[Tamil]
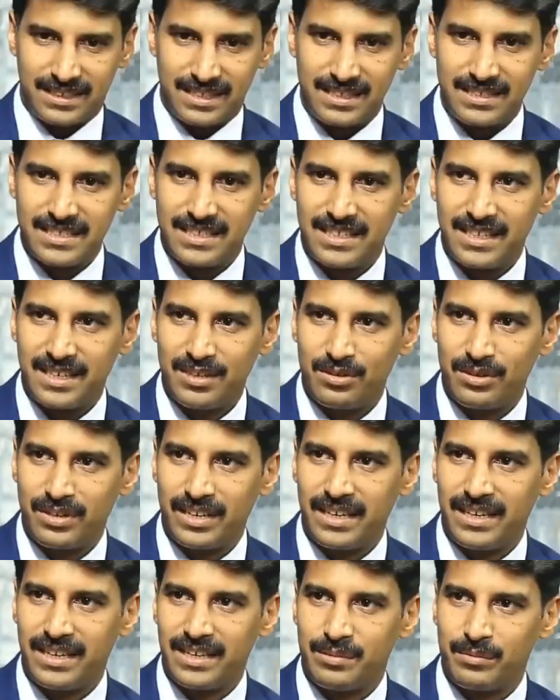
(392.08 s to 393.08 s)
சர்ஜின்னா
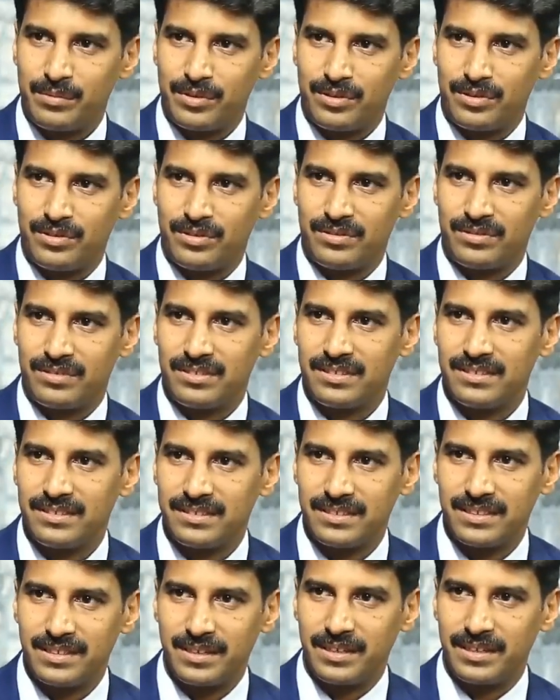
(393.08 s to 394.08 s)
உடனே நம்ம
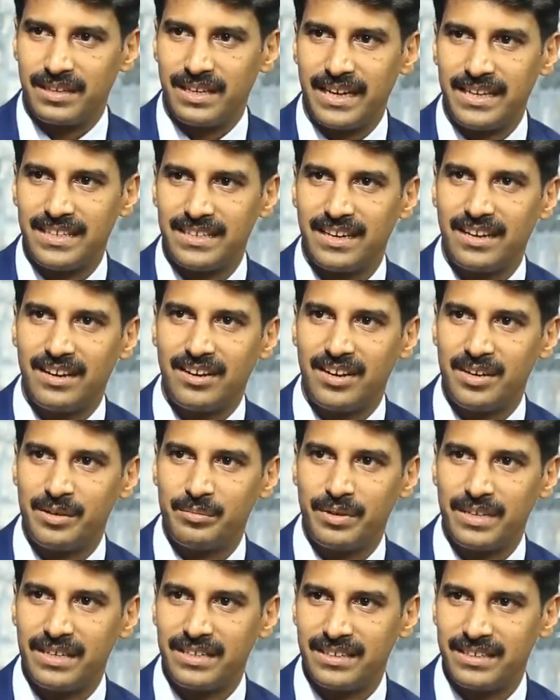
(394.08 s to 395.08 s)
லைட்லாம்
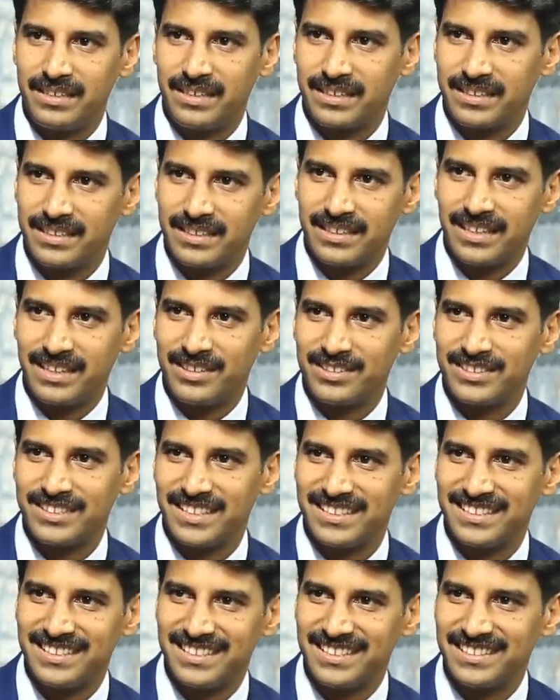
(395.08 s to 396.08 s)
ஆன் பண்ணிட்டு டக்குன்னு கதவை
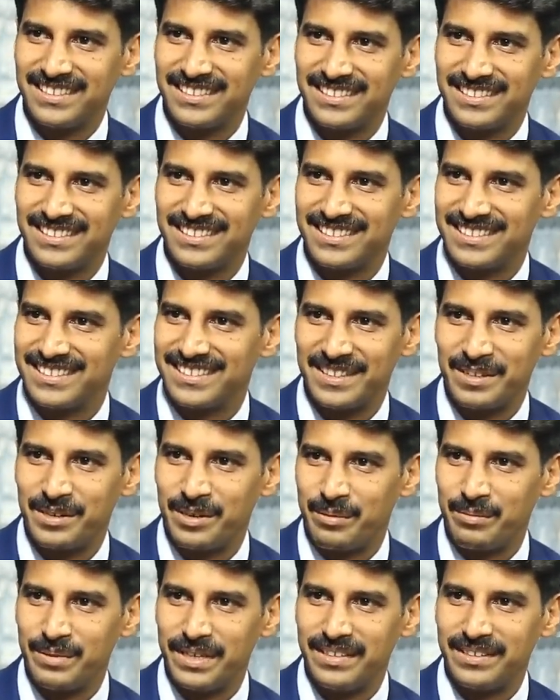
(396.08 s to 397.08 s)
சாத்திட்டு
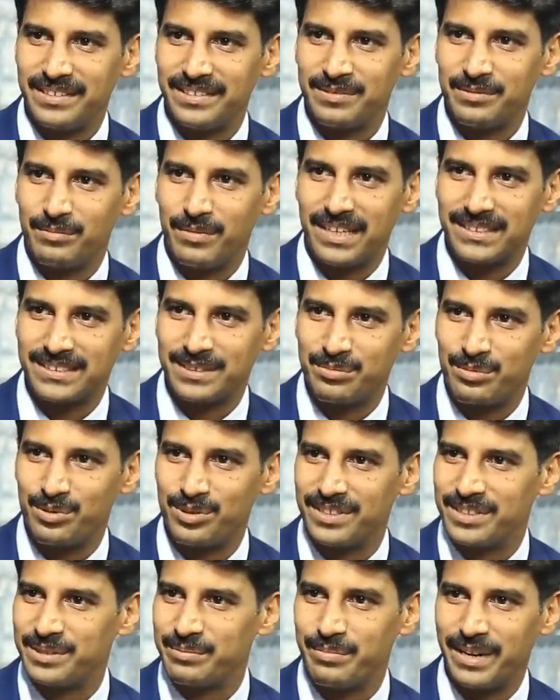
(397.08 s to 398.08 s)
அப்படி மாஸ்க்
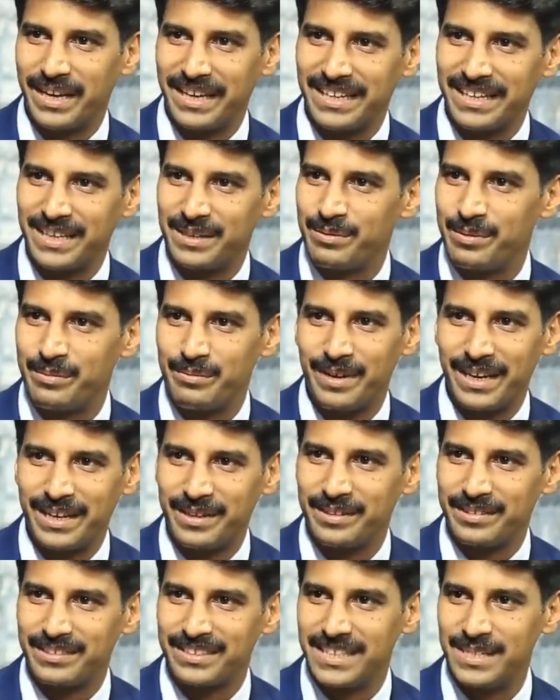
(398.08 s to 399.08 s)
போட்டுட்டு பயங்கரமாக
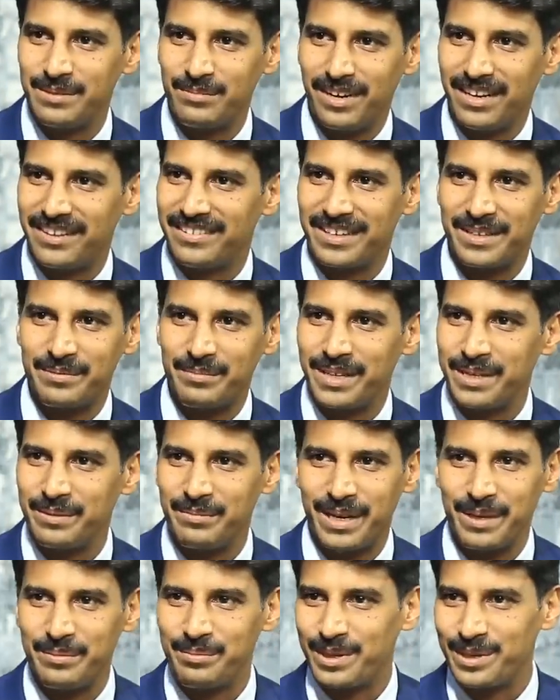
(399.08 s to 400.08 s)
பய சினிமாவில் வர மாதிரி
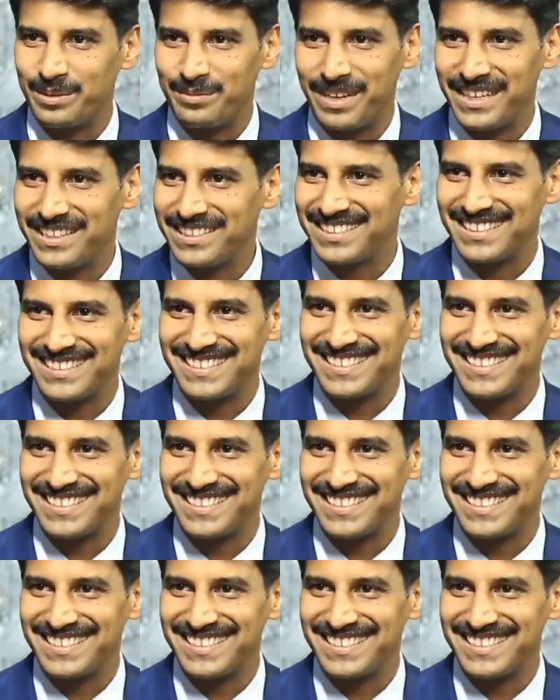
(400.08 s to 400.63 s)
பயப்படுற மாதிரி